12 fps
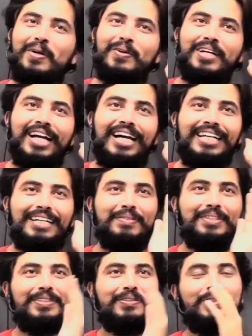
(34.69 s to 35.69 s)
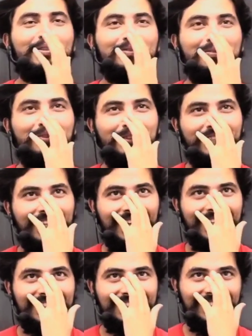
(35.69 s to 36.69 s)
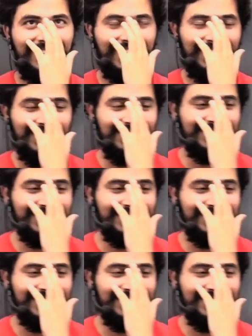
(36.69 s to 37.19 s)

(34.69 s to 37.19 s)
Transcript: मरो कान के पीछे कुछ भी बोलते रहते हो है ना